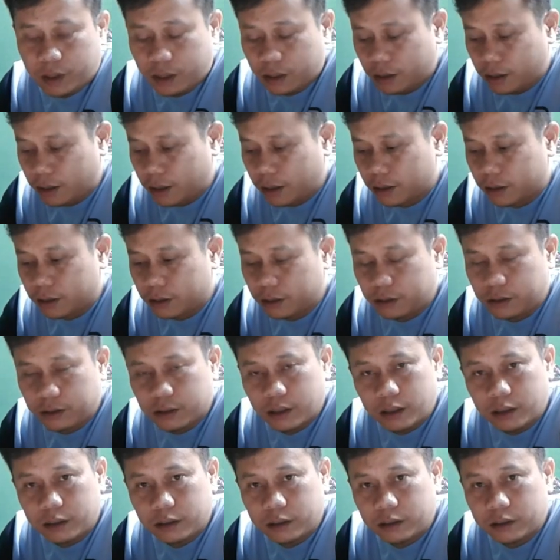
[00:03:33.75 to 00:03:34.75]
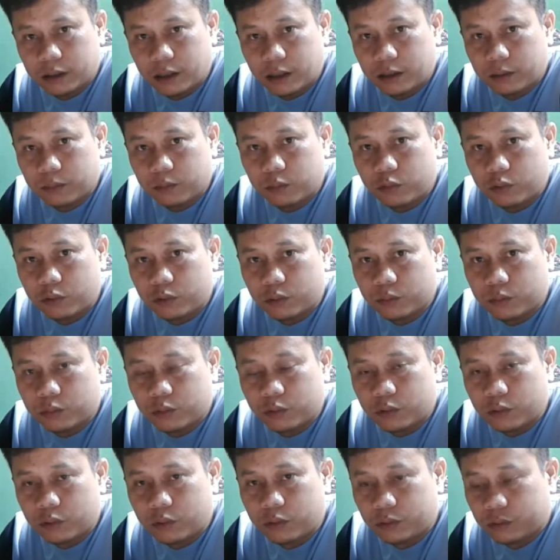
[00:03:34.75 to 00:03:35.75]
dengan isian-isian
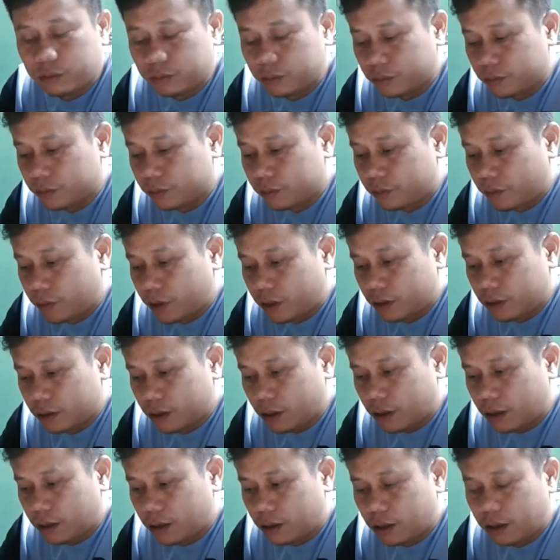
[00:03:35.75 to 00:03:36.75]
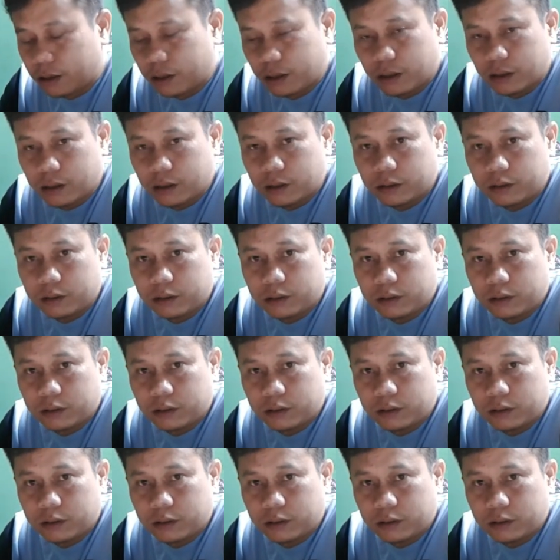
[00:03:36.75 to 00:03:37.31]
burung-burung misalkan kayak